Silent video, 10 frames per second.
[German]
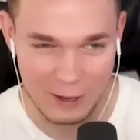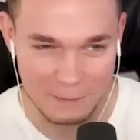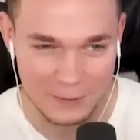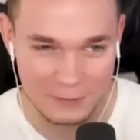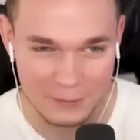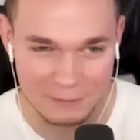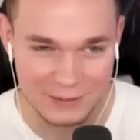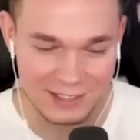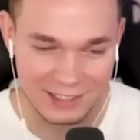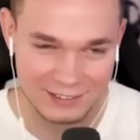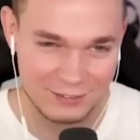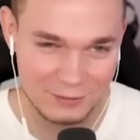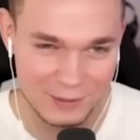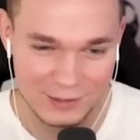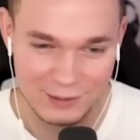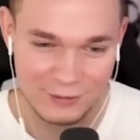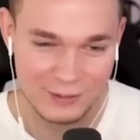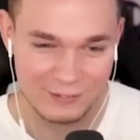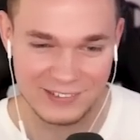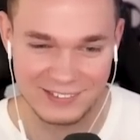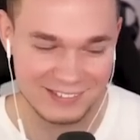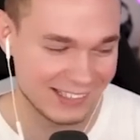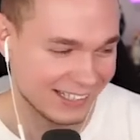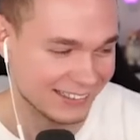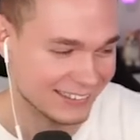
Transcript: abgehoben, ich sag, dass du mich nicht finden wirst.